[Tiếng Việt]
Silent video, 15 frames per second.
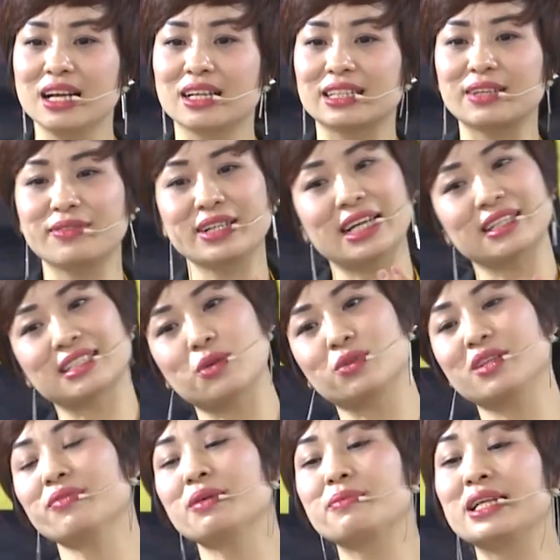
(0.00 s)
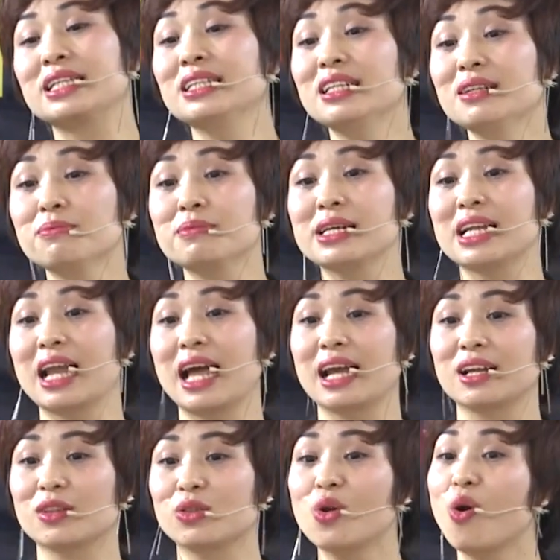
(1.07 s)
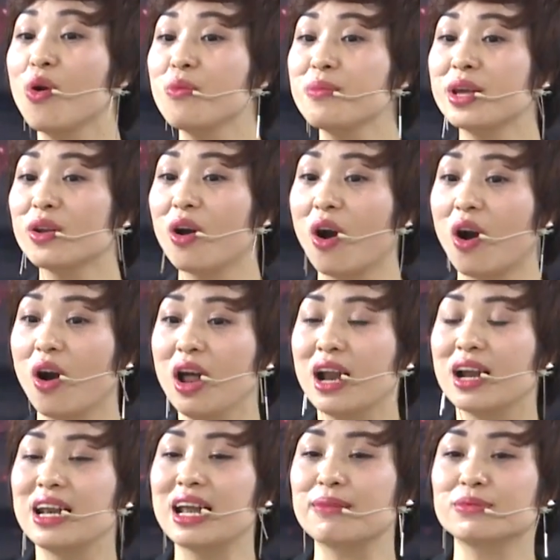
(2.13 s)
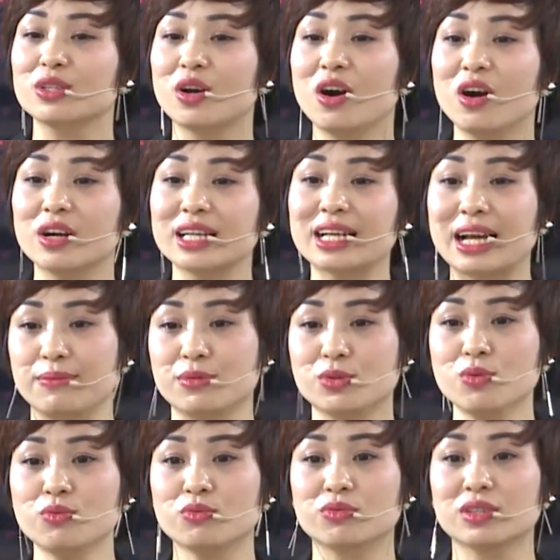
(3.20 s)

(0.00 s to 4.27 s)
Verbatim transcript: người ta vẫn đang giao tiếp với mình nhưng mình lại thôi miên họ làm cho cái cảm xúc